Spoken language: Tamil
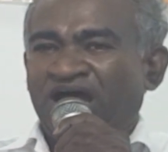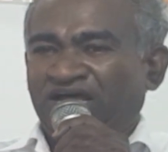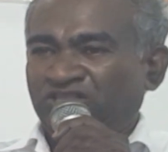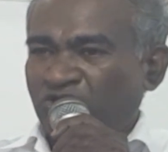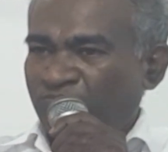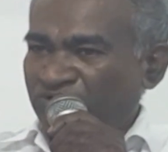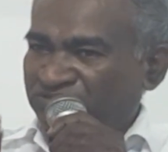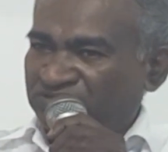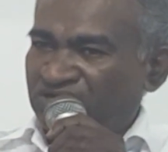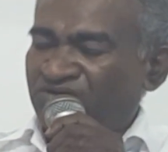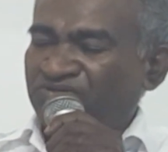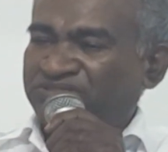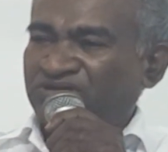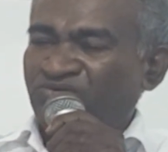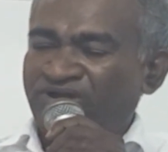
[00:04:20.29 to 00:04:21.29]
அந்த
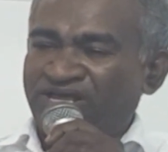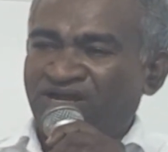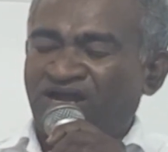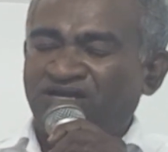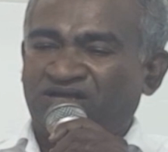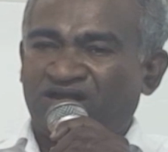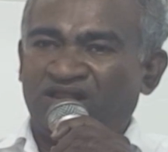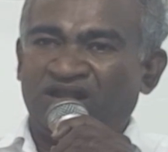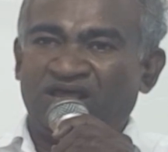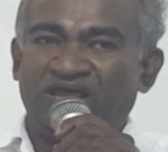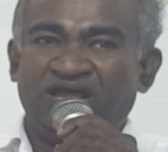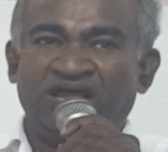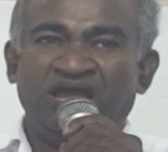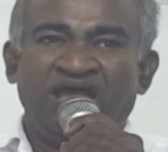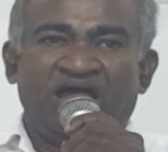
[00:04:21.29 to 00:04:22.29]
உபத்திரவத்தினுடைய நாட்களிலே
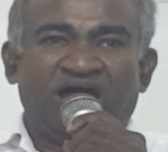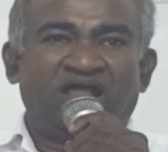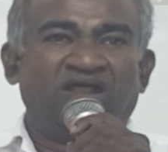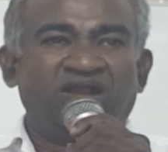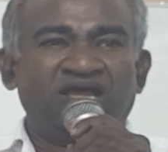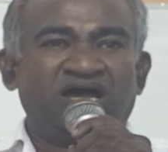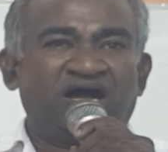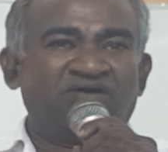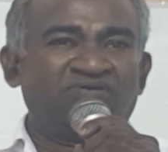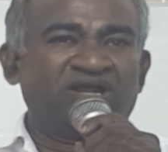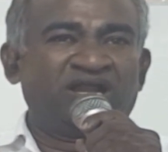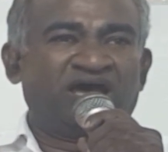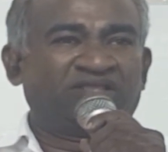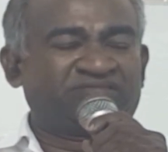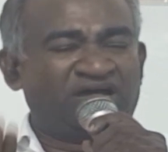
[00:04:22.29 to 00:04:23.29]
அதில்
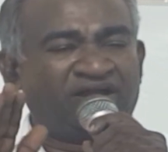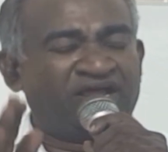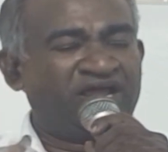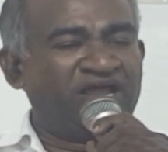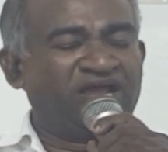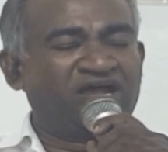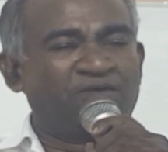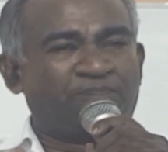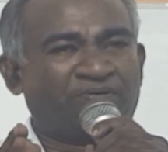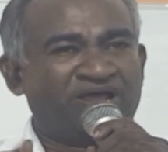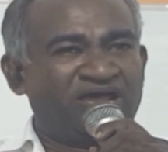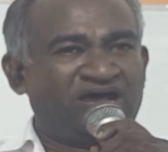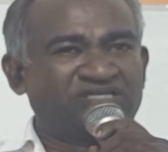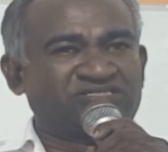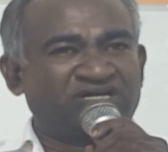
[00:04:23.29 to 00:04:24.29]
அவன் அநேக
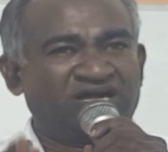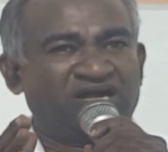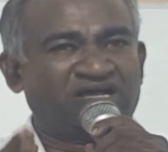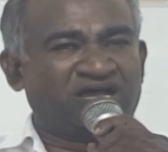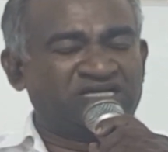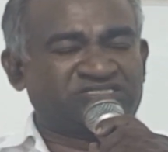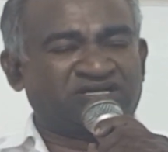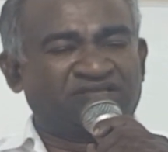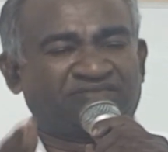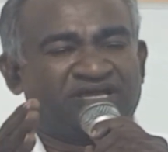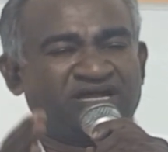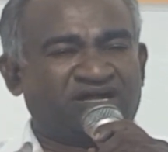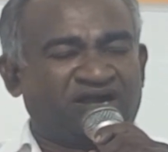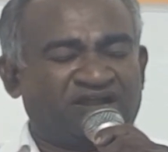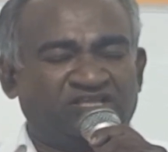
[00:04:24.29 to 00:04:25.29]
பிரயாசங்கள் கஷ்டத்தை
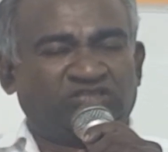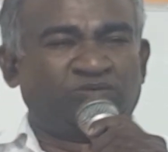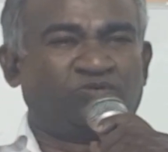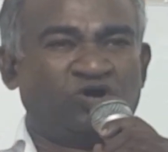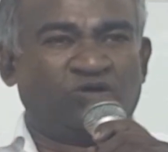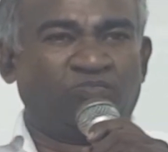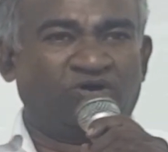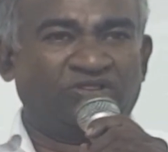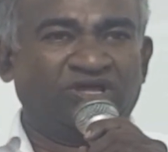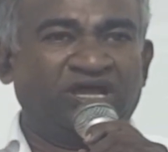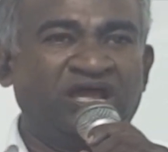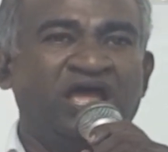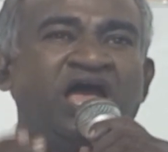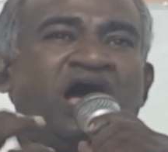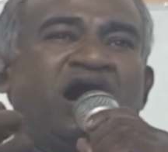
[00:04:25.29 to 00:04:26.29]
கடந்து போகும்போது
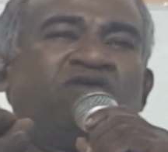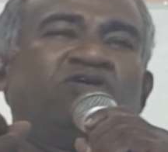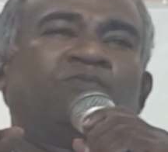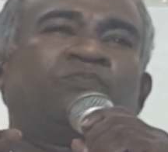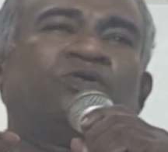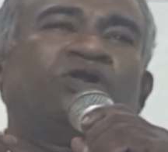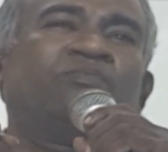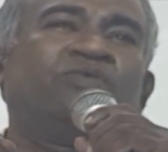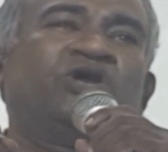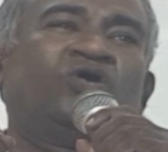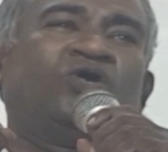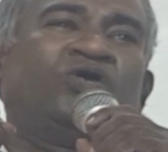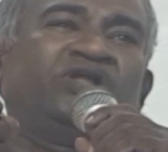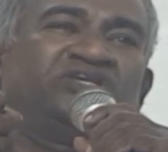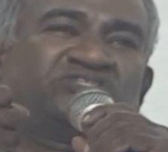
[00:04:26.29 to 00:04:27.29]
அவன்
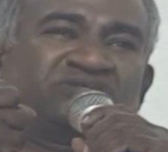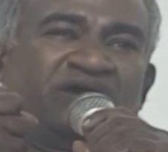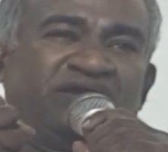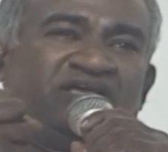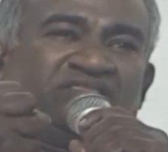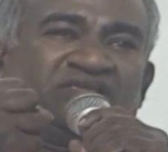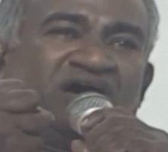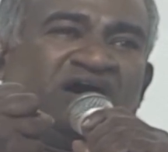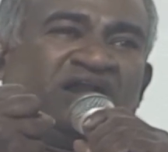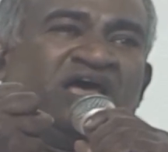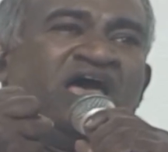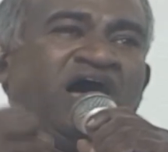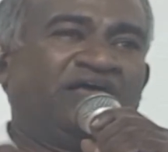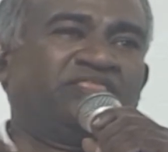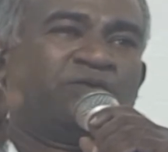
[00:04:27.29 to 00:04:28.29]
பொறுமையோடு சகித்தான்
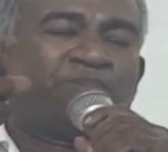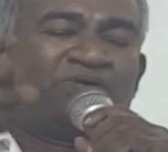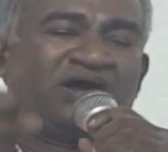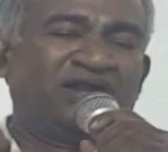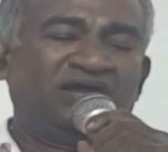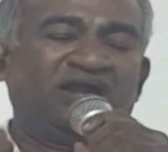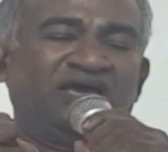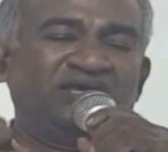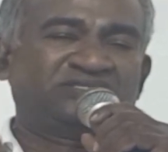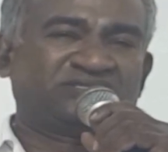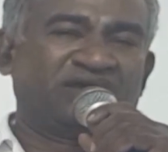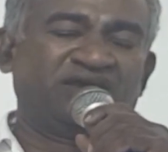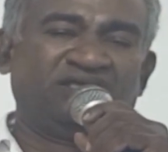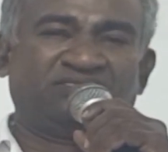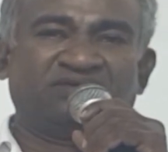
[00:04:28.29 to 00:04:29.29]
அந்த பாடுகளை
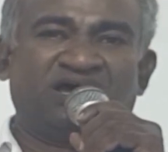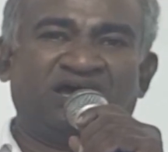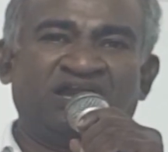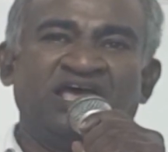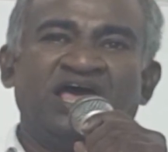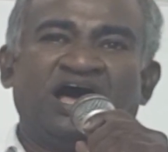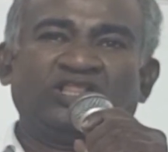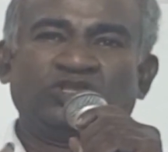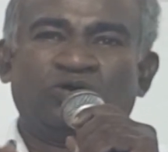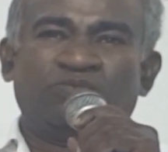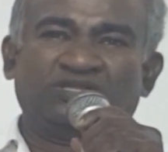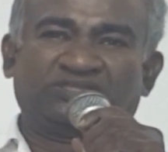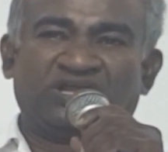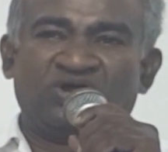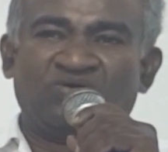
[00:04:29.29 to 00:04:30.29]
சகித்தான் அந்த
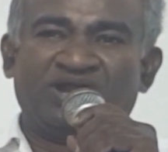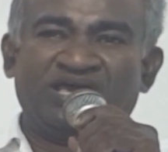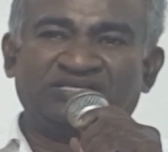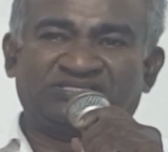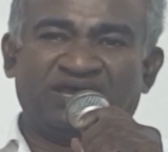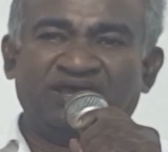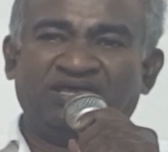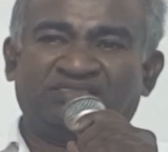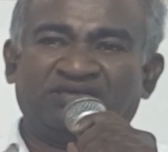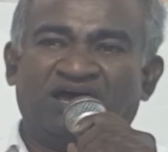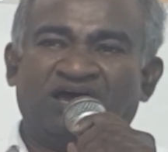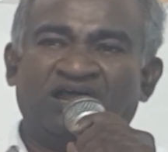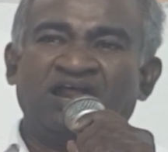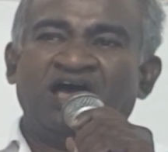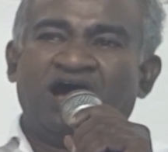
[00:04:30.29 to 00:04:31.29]
உபத்திரவங்களை
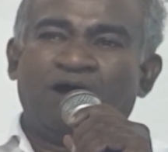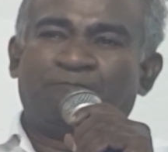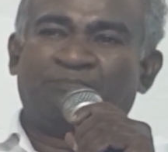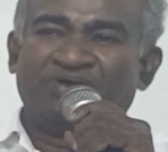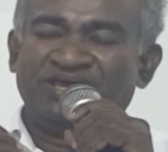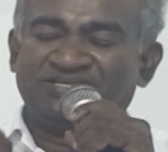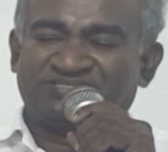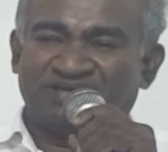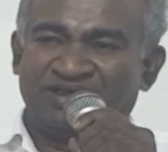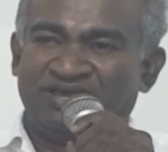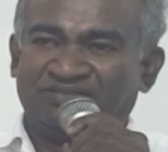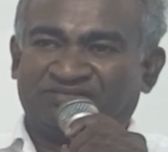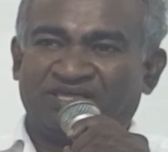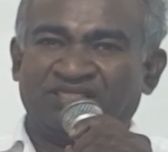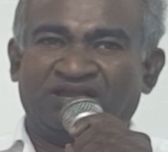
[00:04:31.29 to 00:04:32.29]
சகித்தான் அப்படி
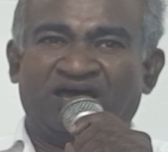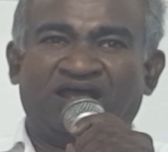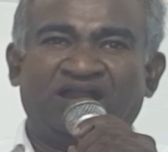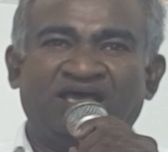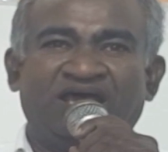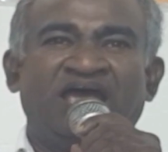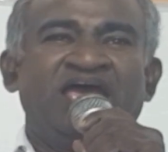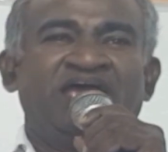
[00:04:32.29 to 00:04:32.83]
சகித்ததுனால